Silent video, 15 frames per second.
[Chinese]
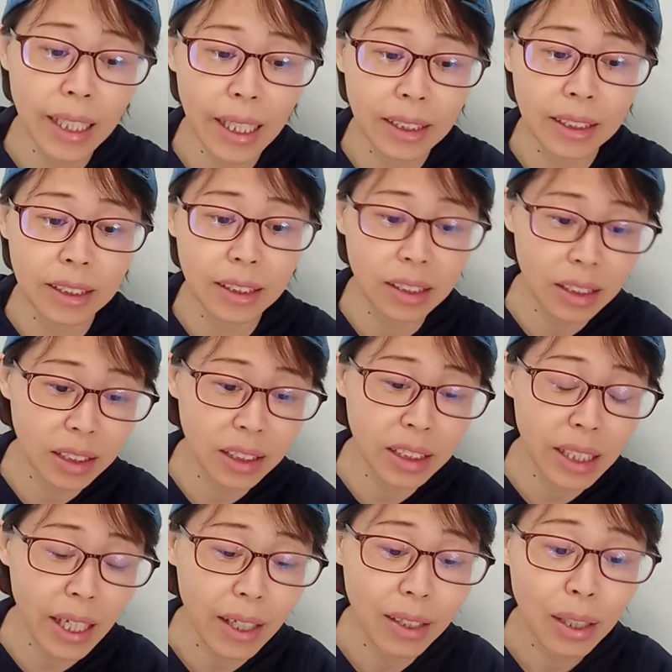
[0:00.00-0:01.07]
再次致
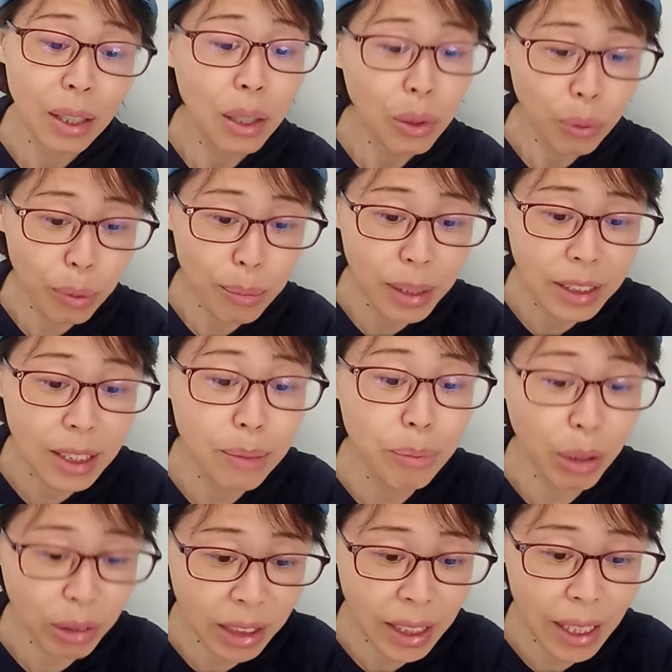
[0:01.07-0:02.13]
歉，我们
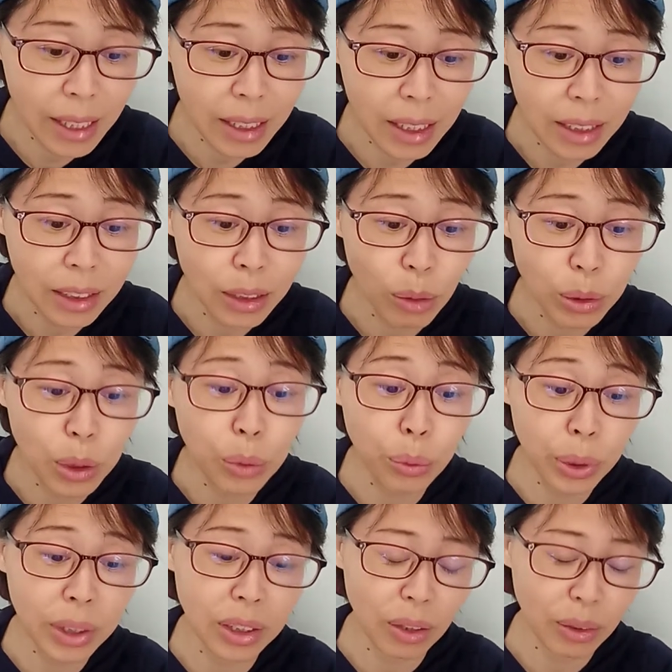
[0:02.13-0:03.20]
深表歉意，造成
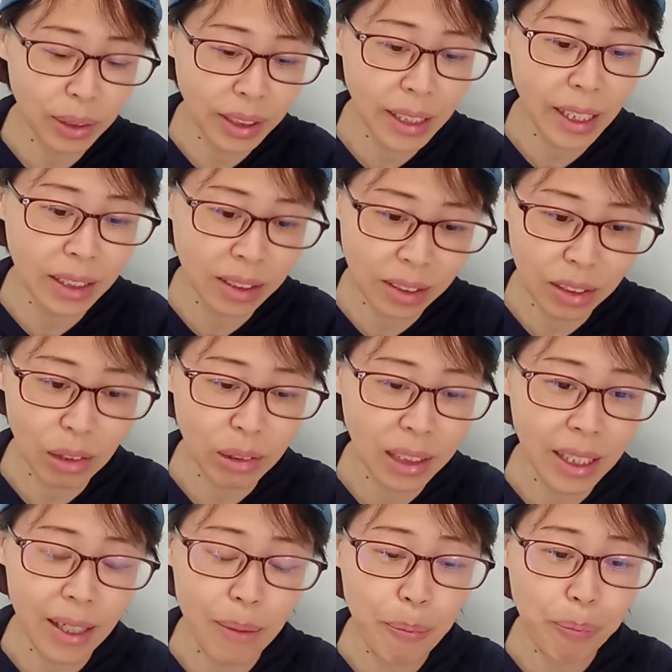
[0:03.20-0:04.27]
困扰，再次道
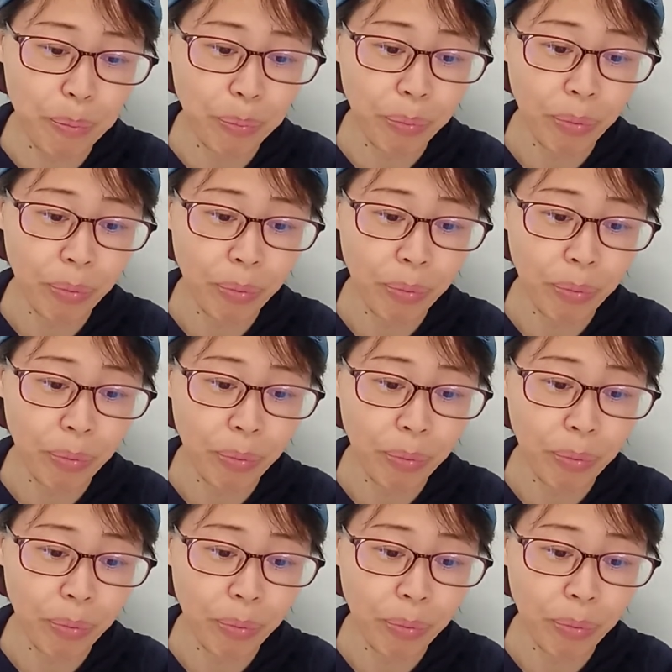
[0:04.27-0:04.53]
歉。